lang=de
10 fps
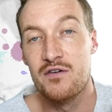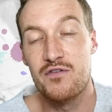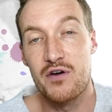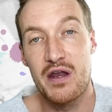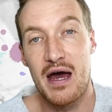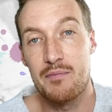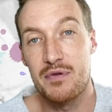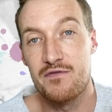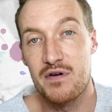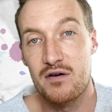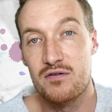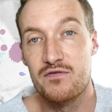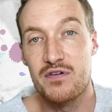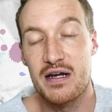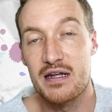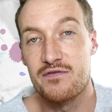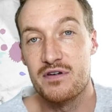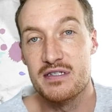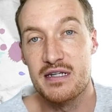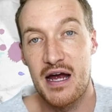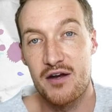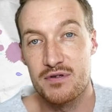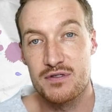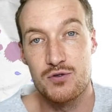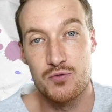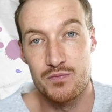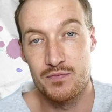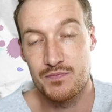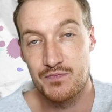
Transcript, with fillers: von HPV und vor allen Dingen von diesen High-Risk-Typen.